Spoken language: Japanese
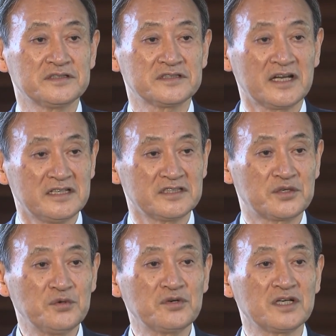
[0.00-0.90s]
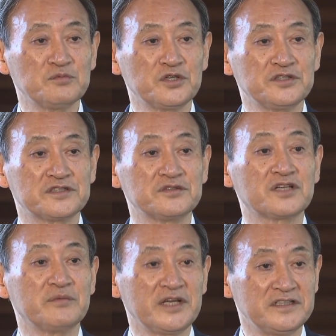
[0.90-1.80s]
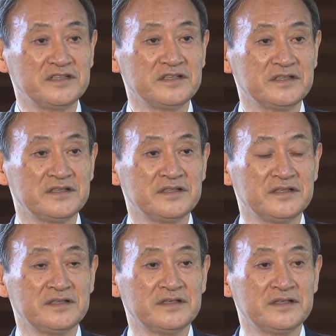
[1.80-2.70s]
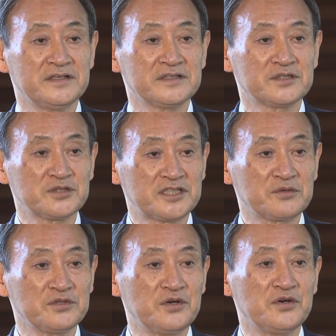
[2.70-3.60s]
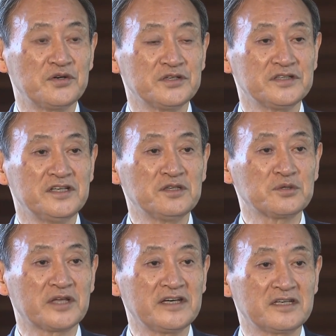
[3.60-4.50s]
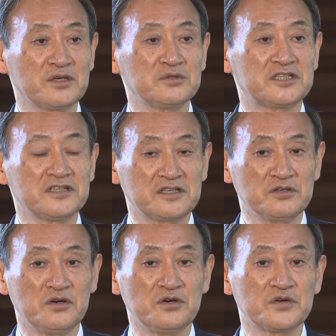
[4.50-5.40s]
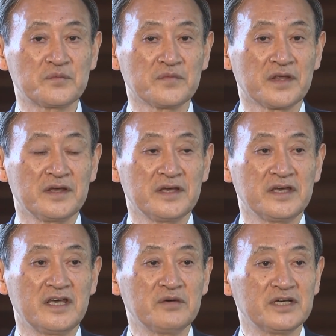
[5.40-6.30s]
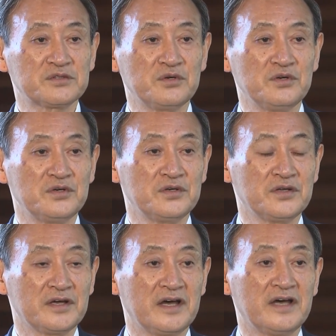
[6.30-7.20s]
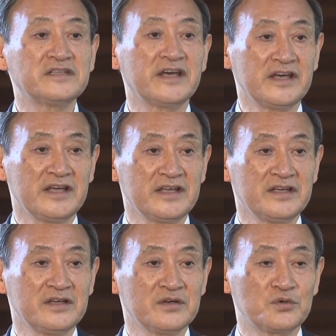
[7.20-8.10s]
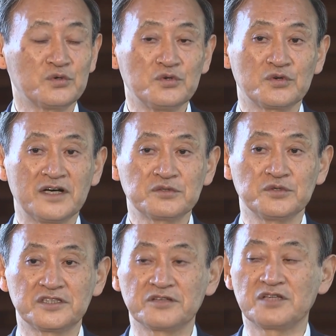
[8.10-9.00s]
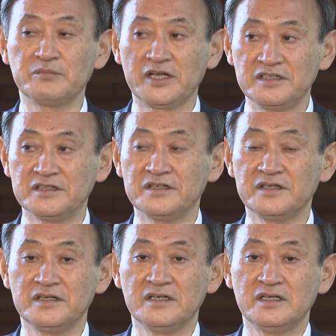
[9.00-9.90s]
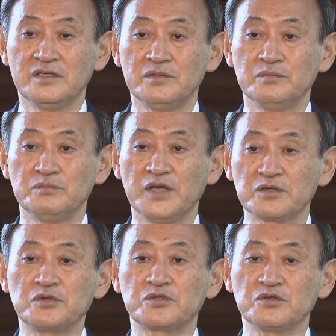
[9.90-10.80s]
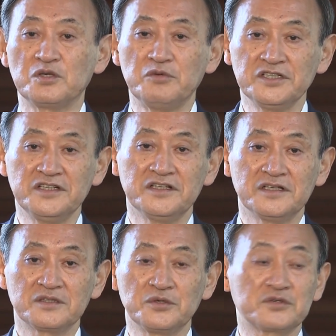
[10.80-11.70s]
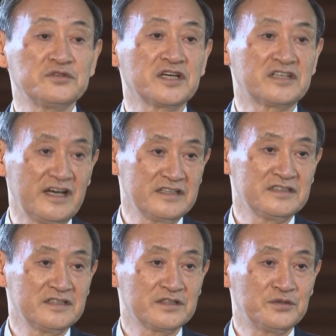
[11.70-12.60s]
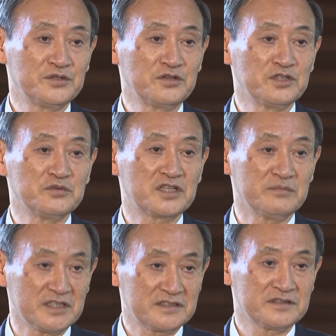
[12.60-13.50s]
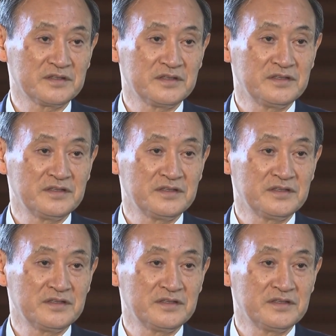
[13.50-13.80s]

さらに強化なものにするためにそしてこのインド太平洋地域の平和と繁栄ここを確保していくために米国と共に取り組んでいきたいこのように思っています。